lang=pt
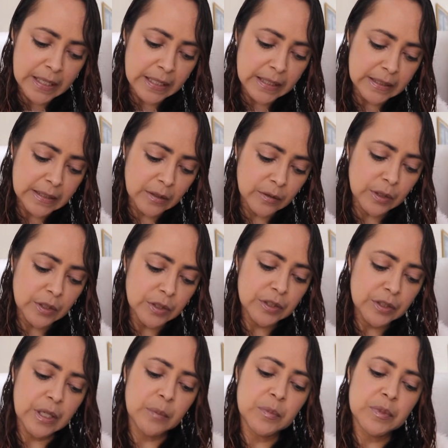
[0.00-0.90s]
Então,
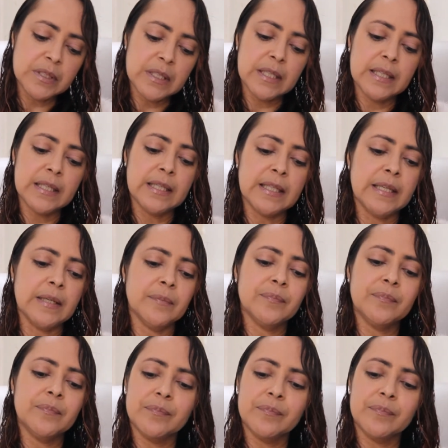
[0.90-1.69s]
nós temos aqui